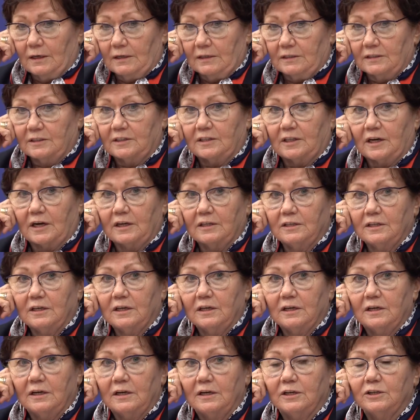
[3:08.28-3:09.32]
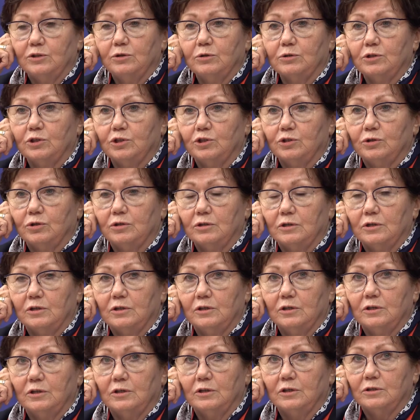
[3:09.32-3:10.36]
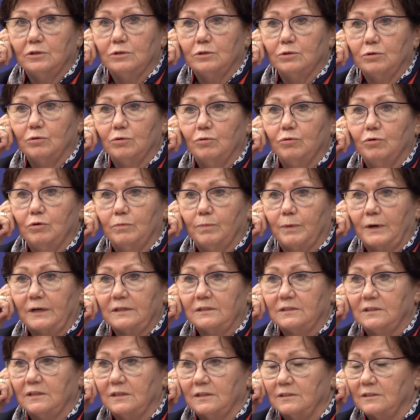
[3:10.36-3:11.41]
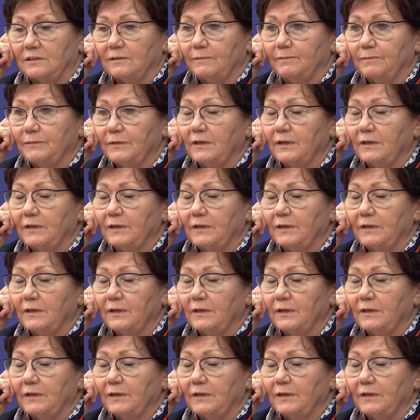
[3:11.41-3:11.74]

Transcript: стране идет еще и другой процесс.